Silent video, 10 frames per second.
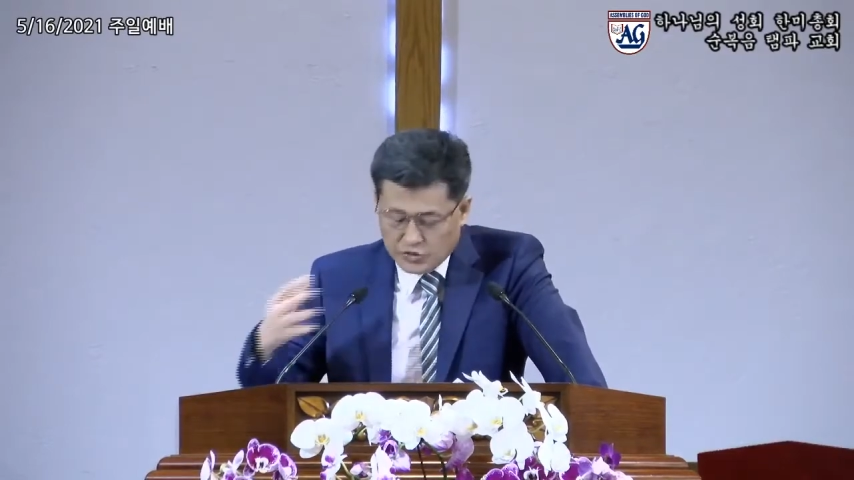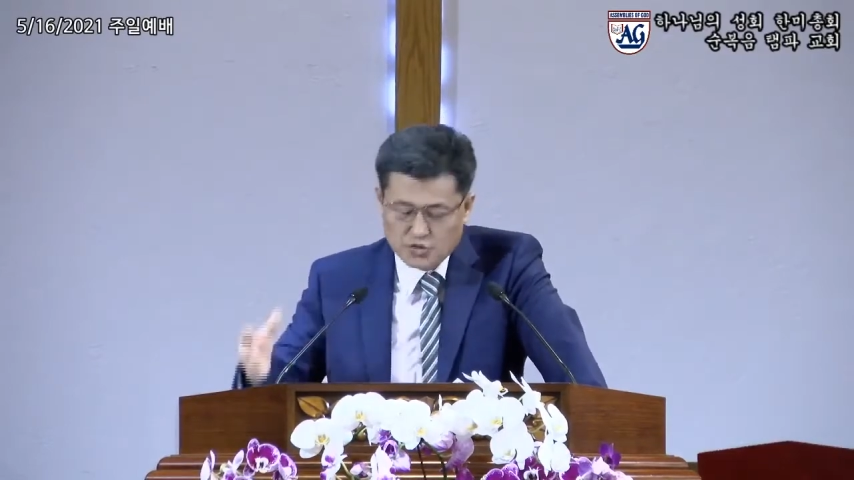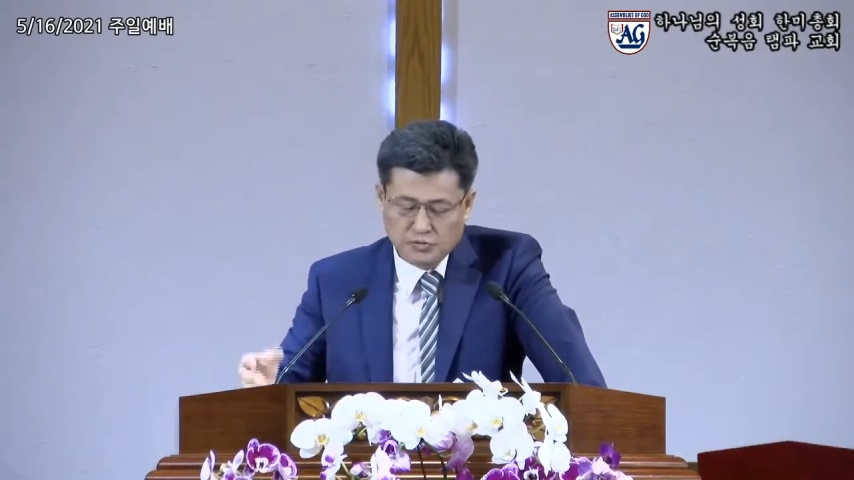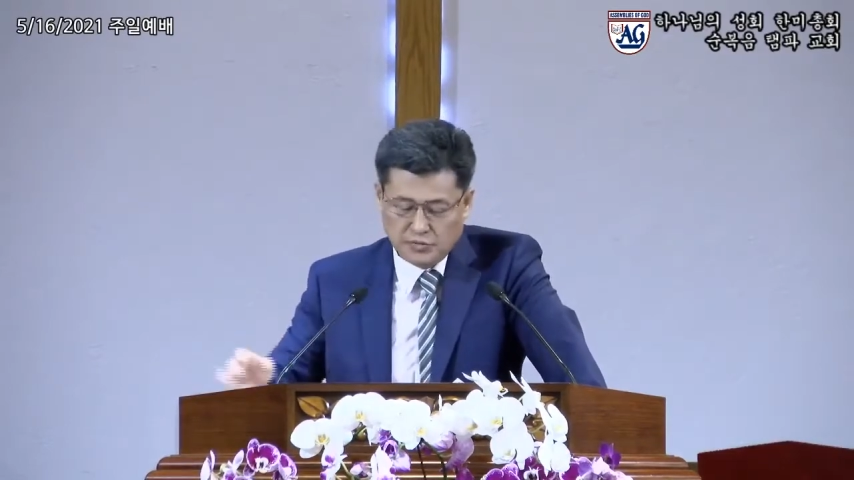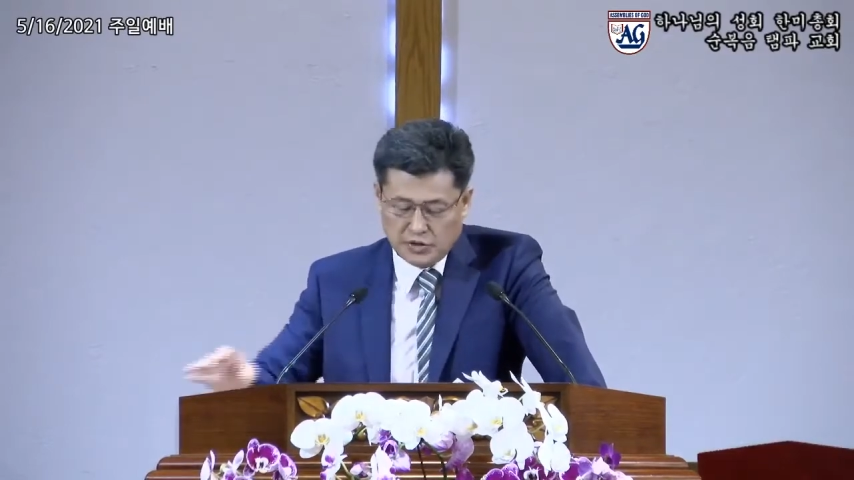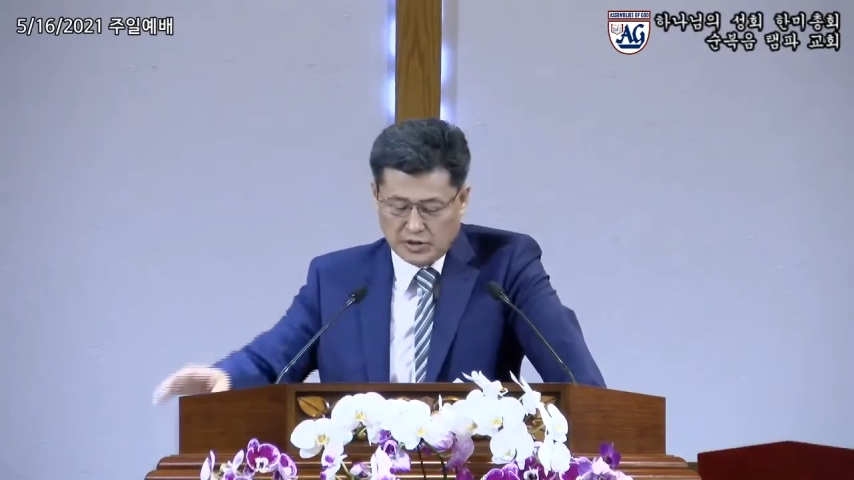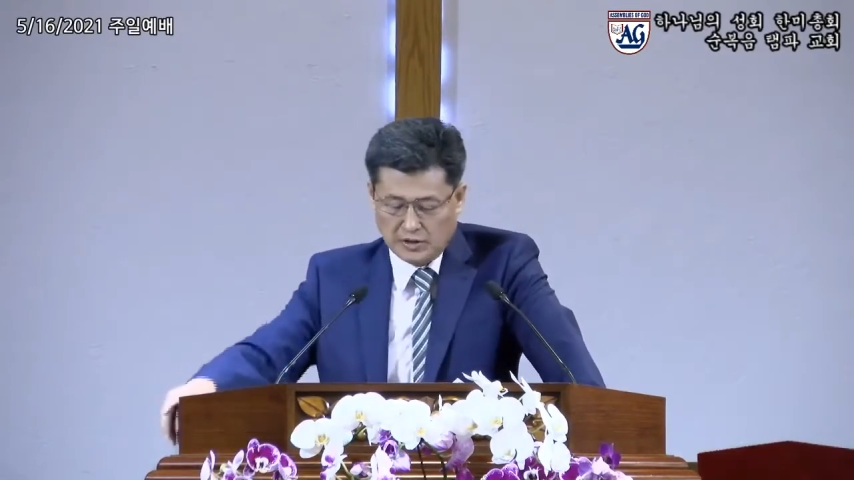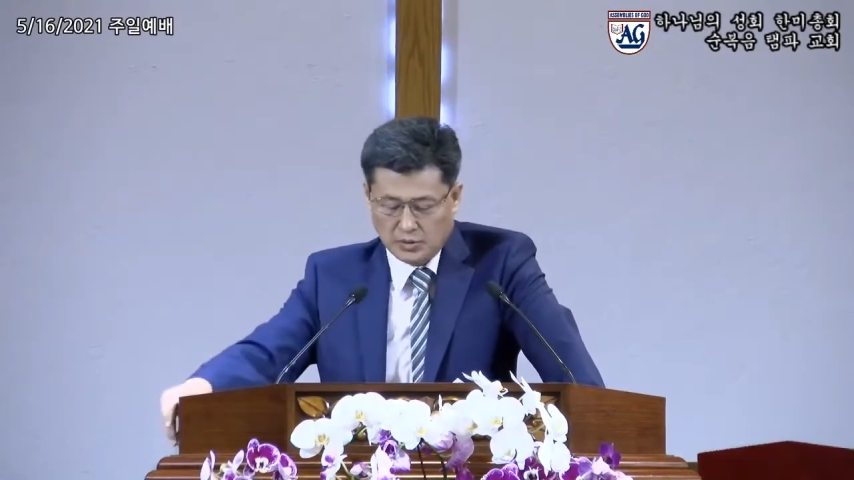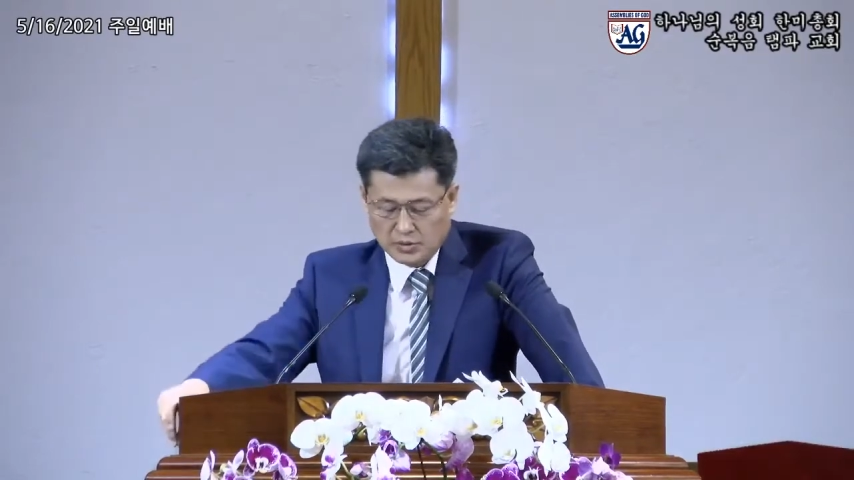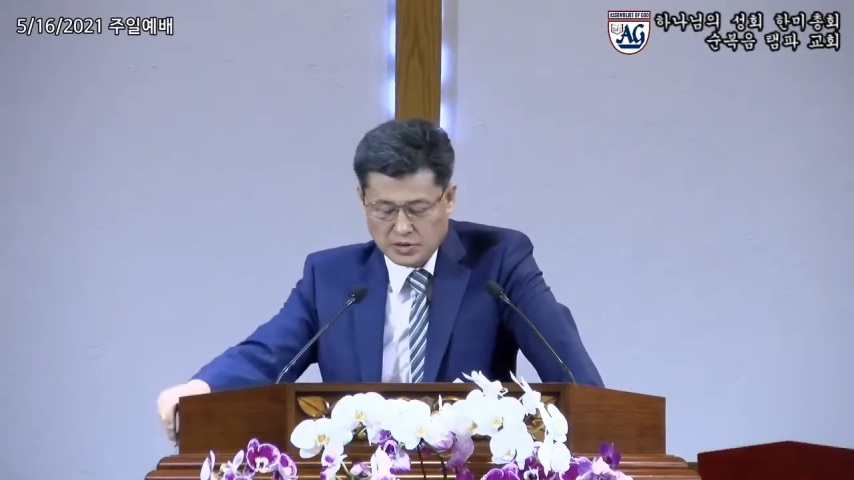준비해
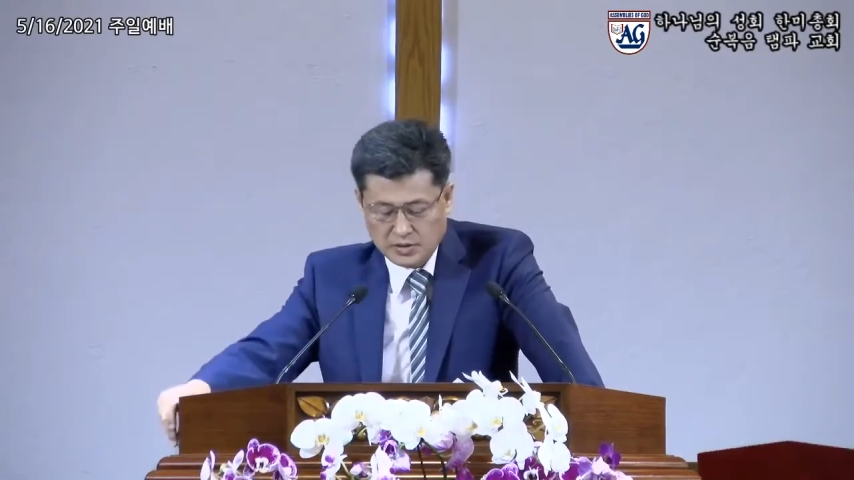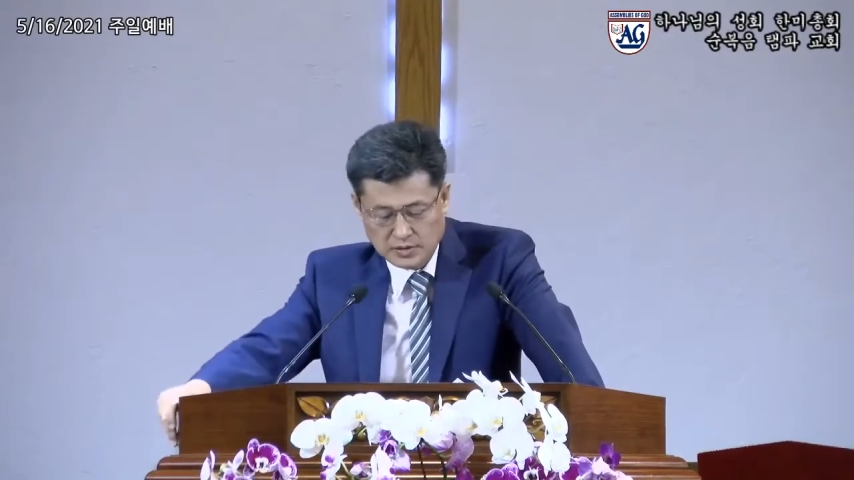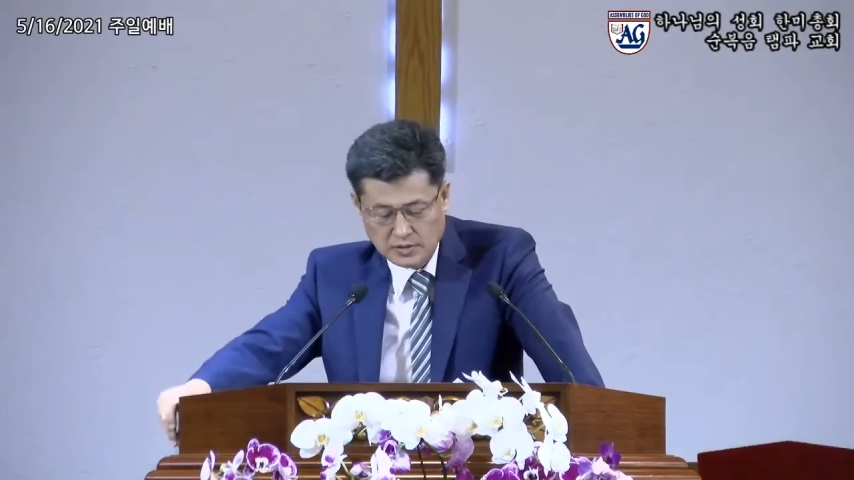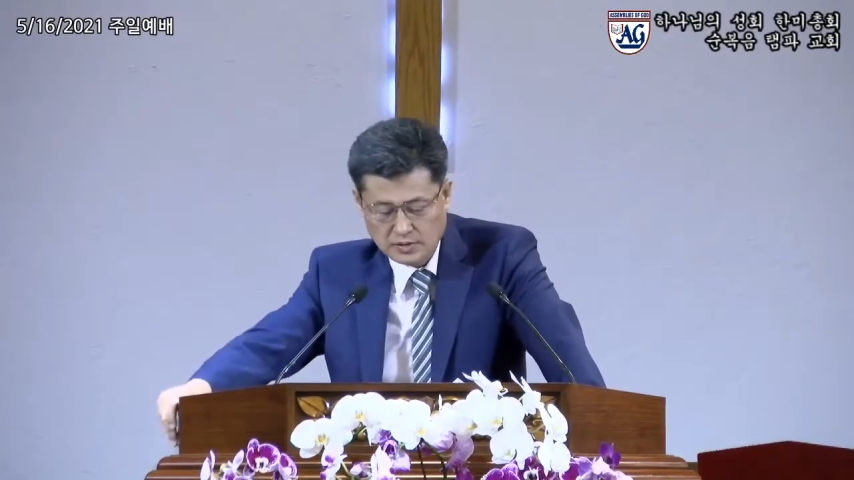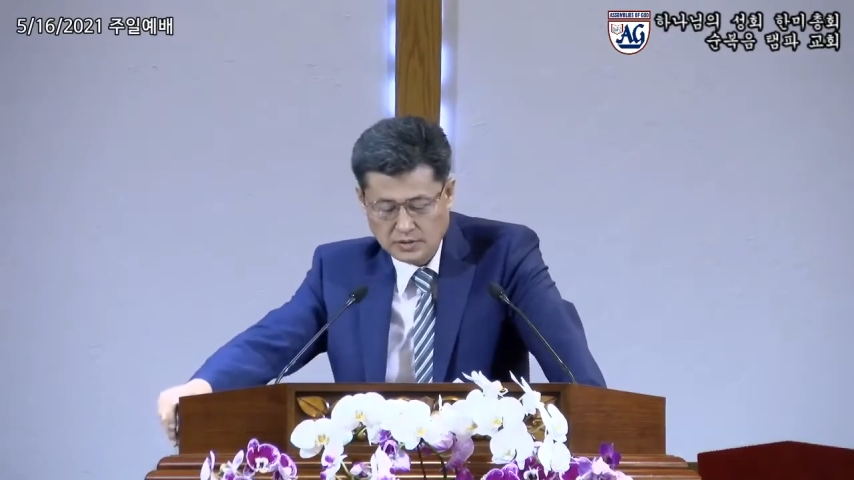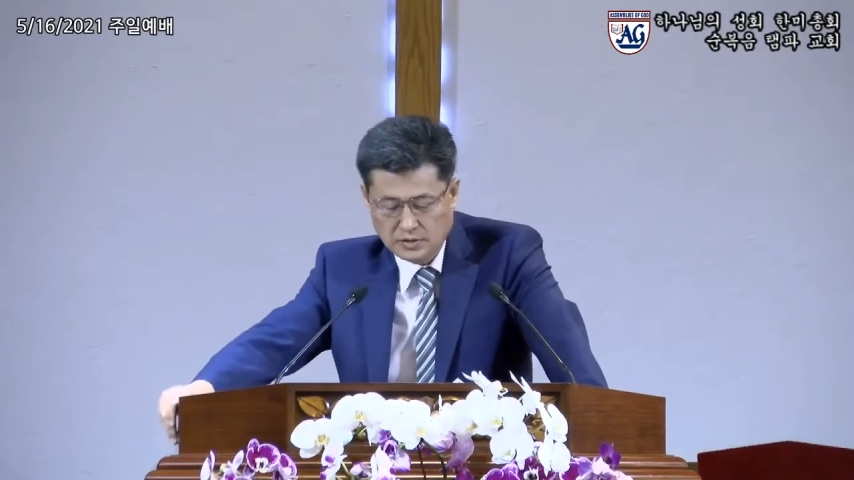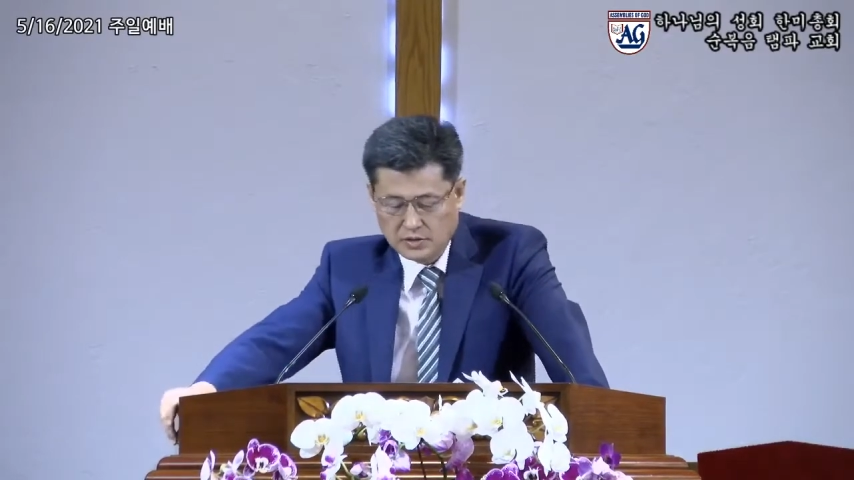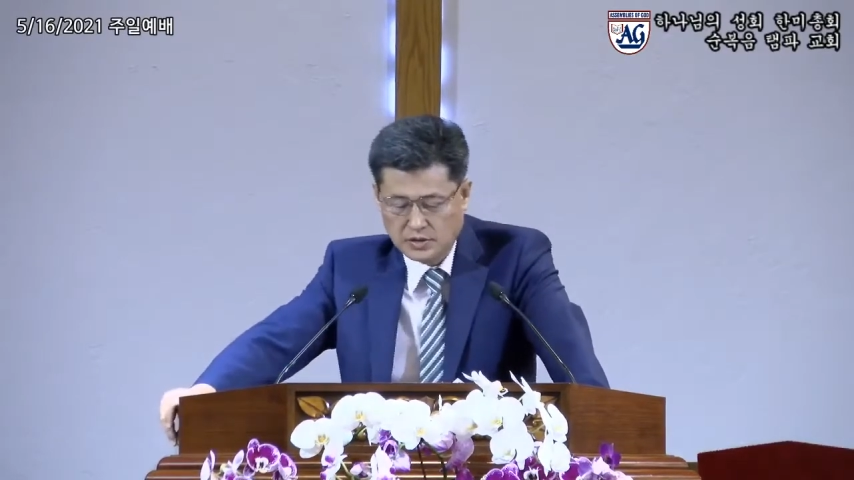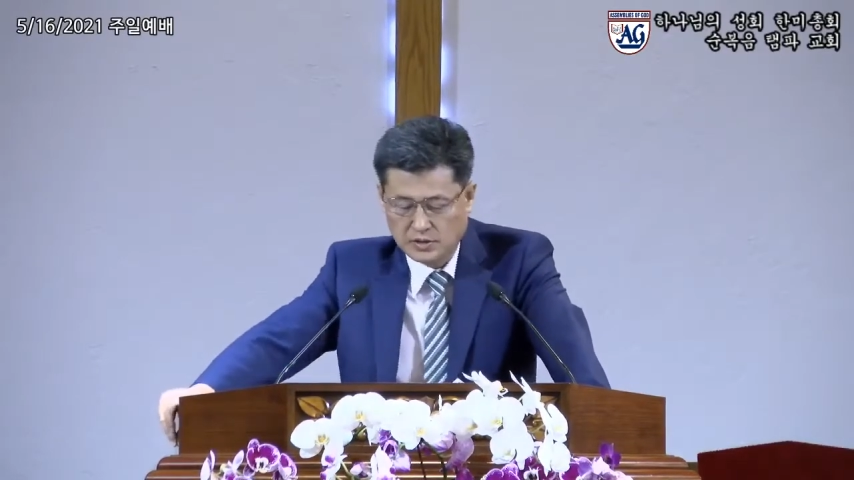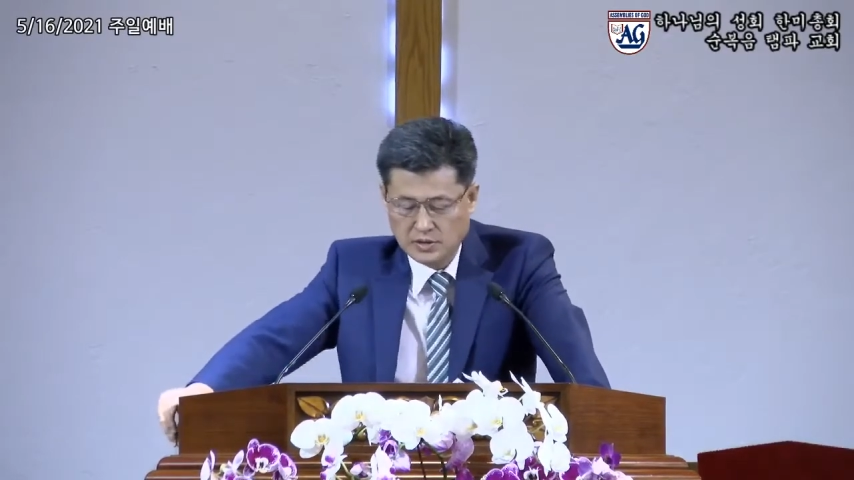놓으시는.
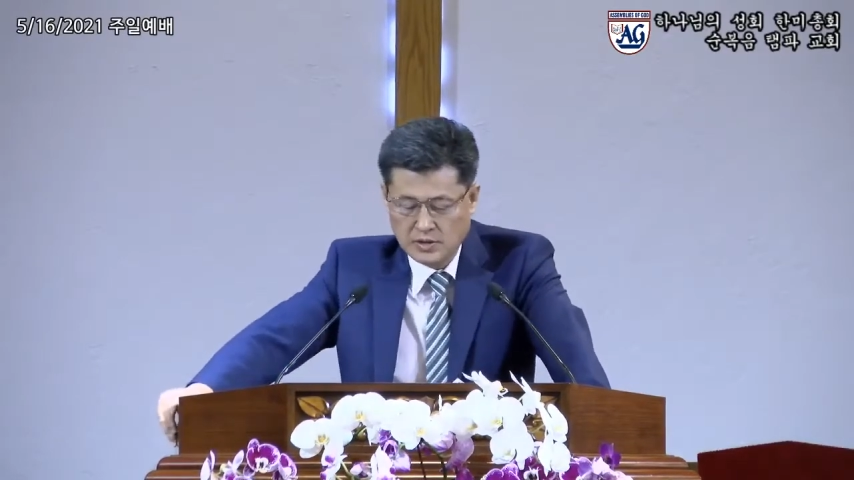그렇죠?